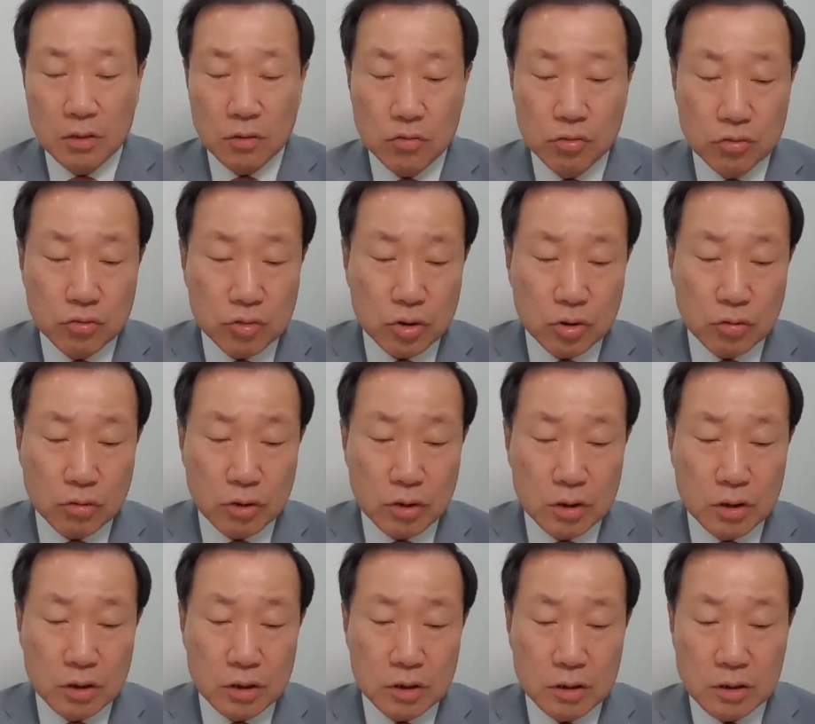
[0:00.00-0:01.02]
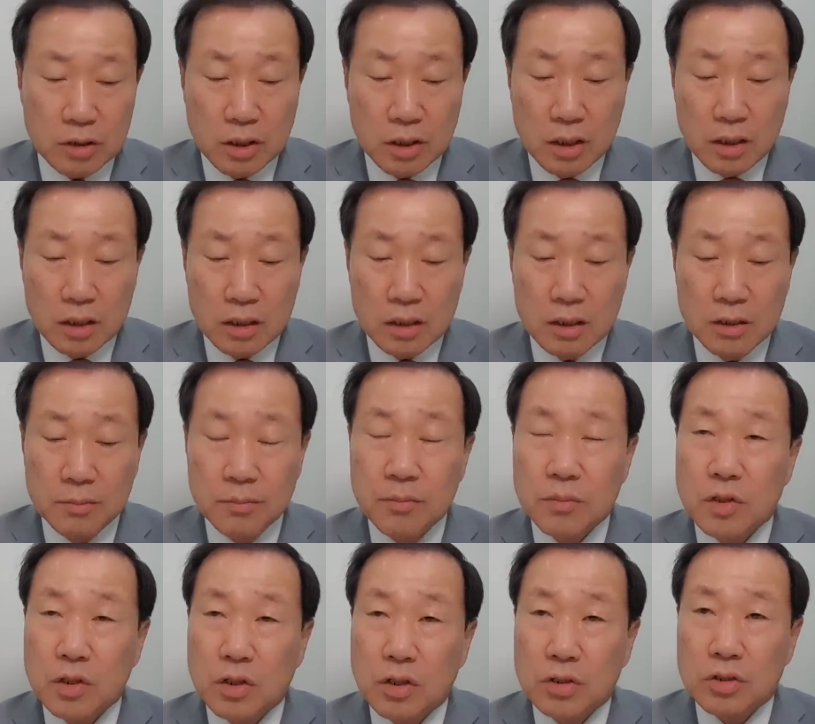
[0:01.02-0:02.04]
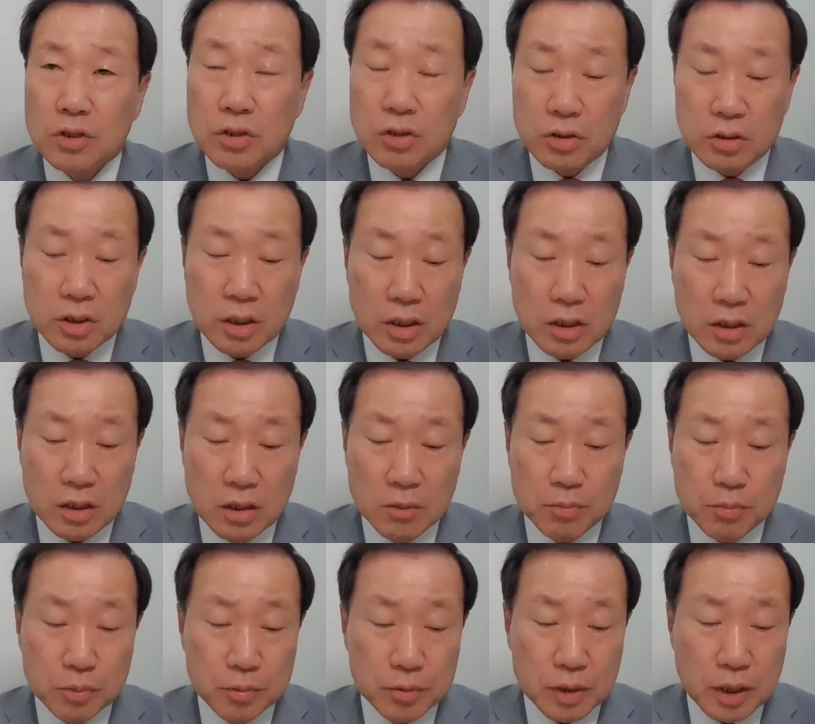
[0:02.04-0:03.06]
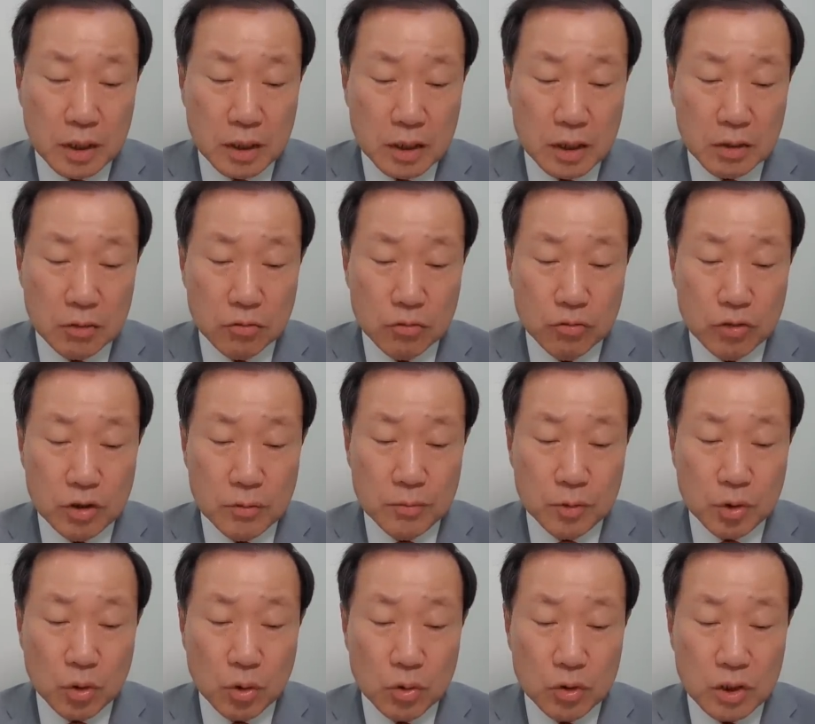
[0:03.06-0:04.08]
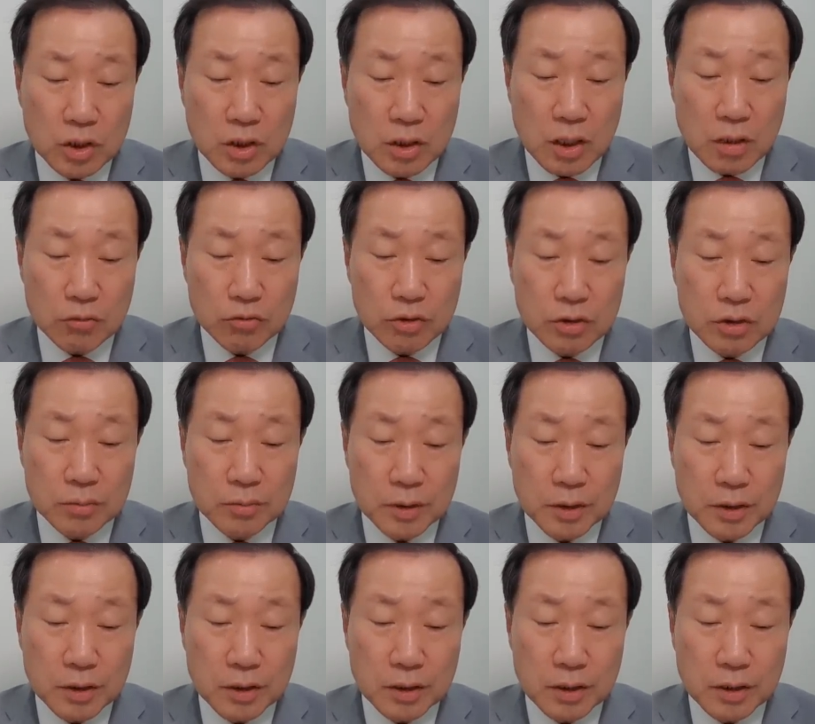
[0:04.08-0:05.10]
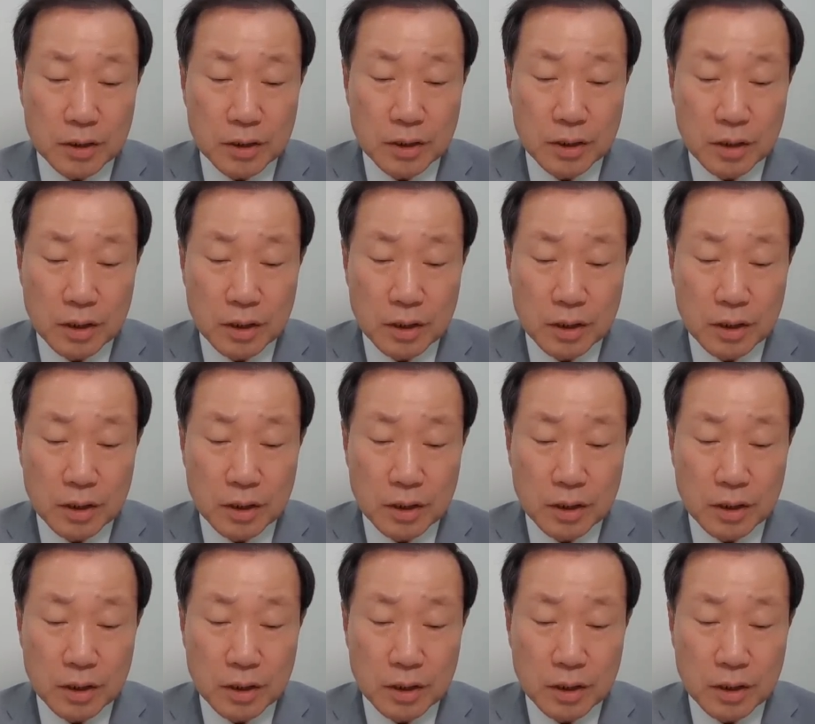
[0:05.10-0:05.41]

국정원은 김여정 제1부부장이 우임 통치를 하고 있으며